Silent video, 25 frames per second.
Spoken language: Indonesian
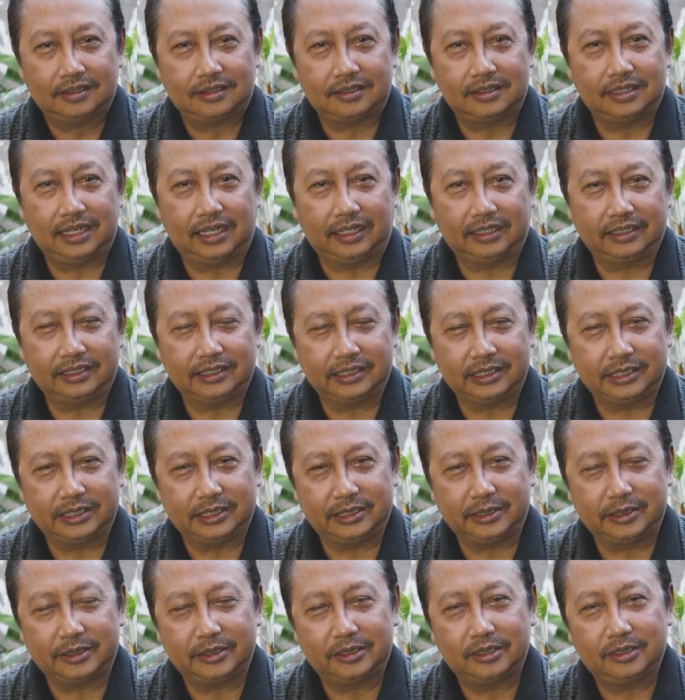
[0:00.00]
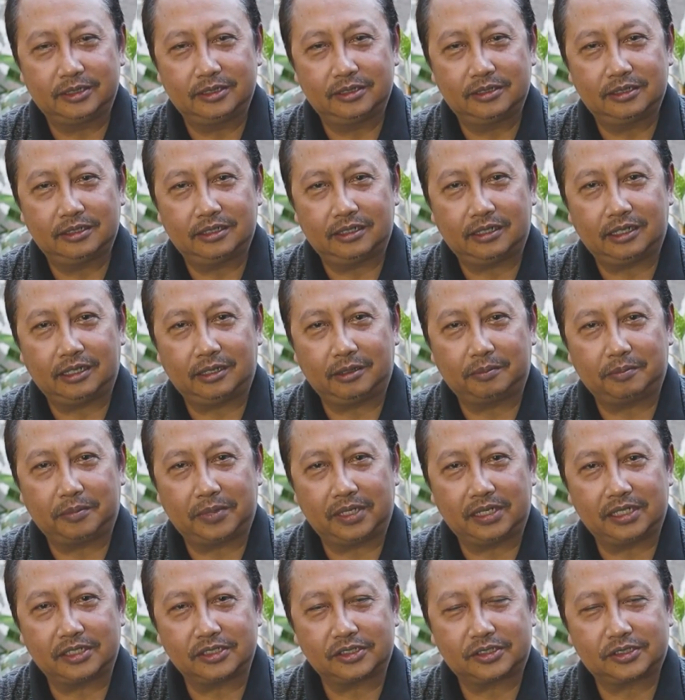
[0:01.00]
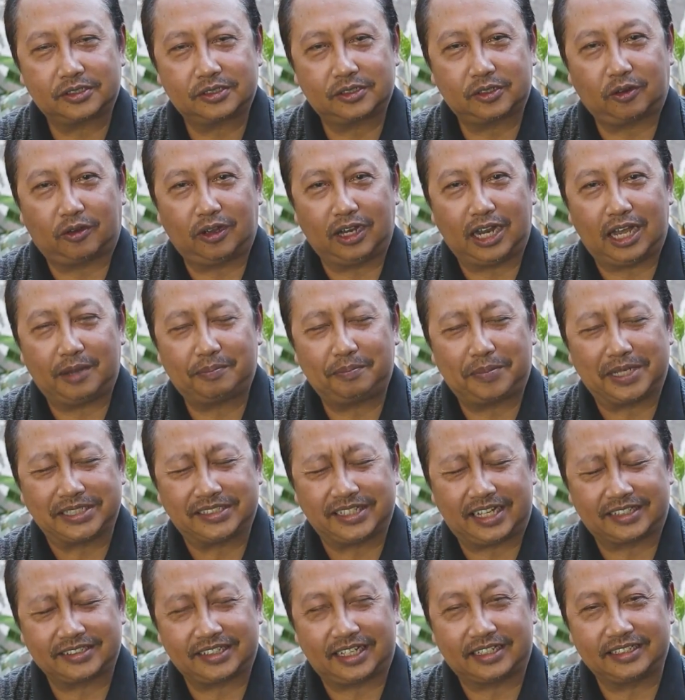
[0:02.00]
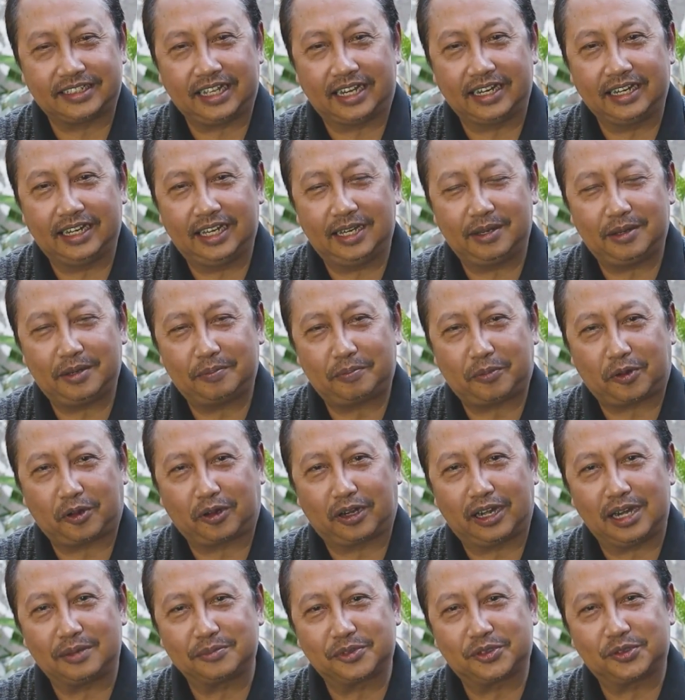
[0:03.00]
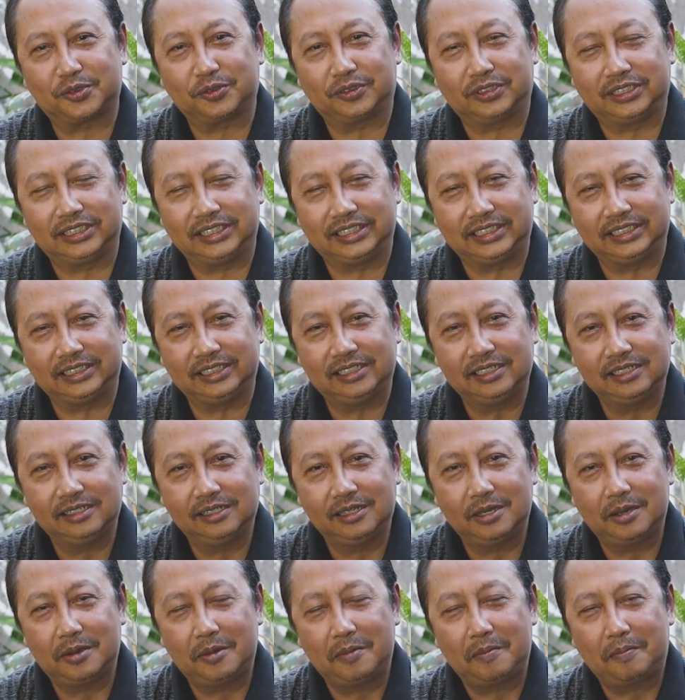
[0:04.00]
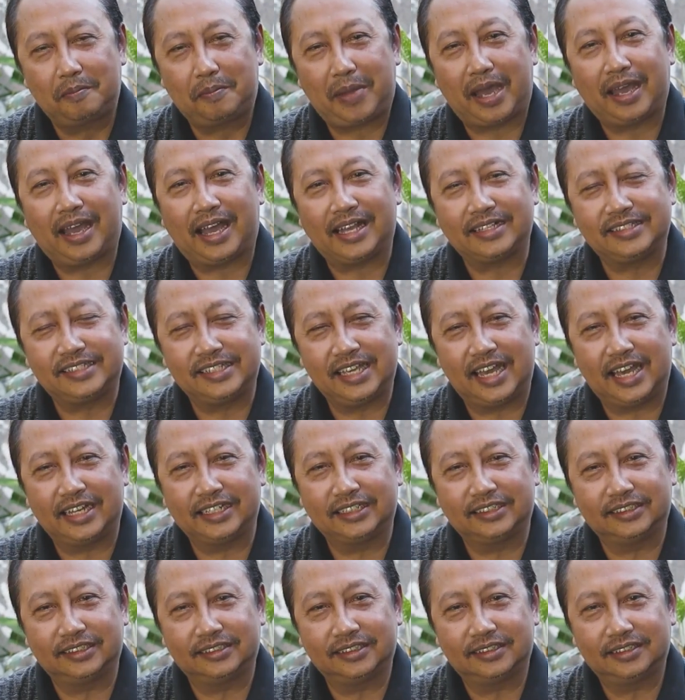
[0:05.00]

dari apa, Sekolah Pasar Sarjana Program Studi Pengkajian